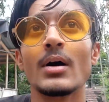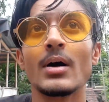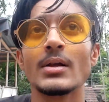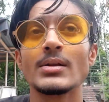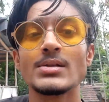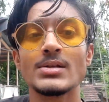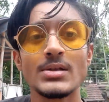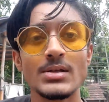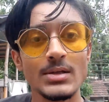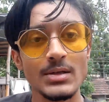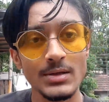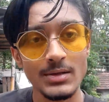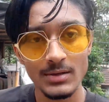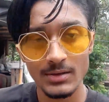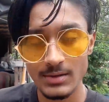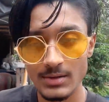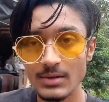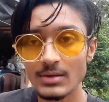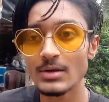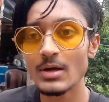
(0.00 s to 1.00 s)
আছে
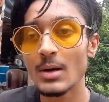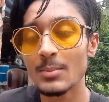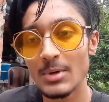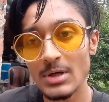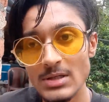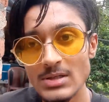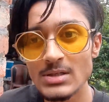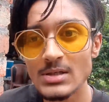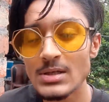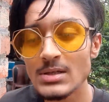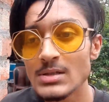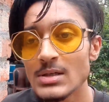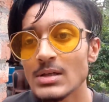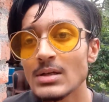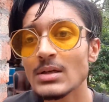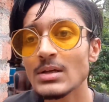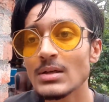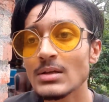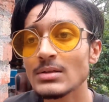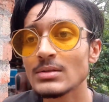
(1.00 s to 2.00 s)
আমার চেনা
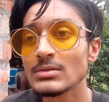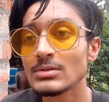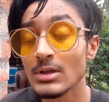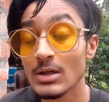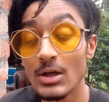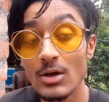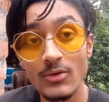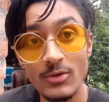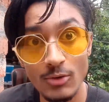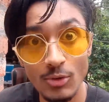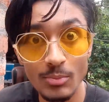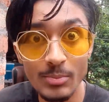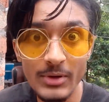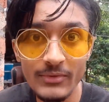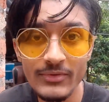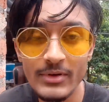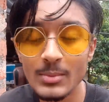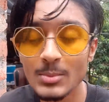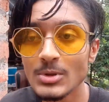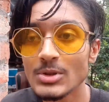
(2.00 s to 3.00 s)
জানা যারা খুবই
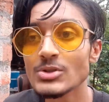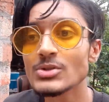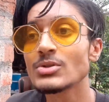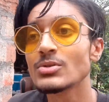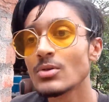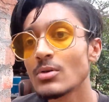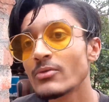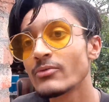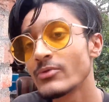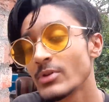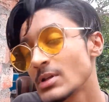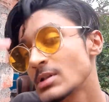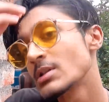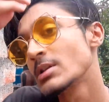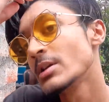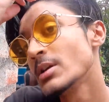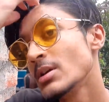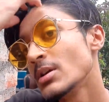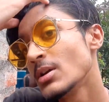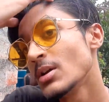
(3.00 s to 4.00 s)
ফেমাস
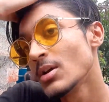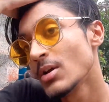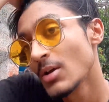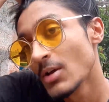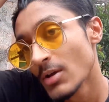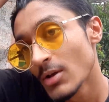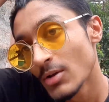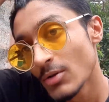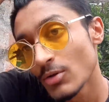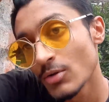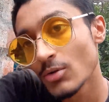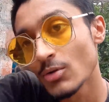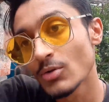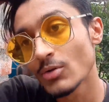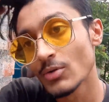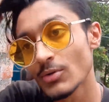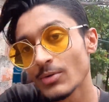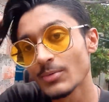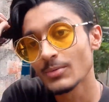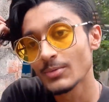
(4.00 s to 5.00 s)
অবভিয়াসলি তো
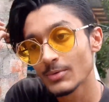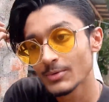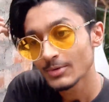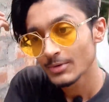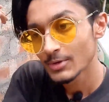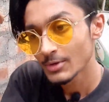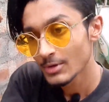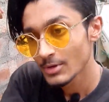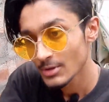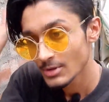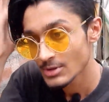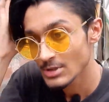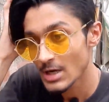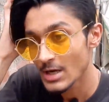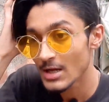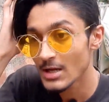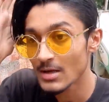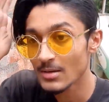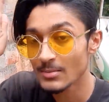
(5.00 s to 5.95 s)
যারা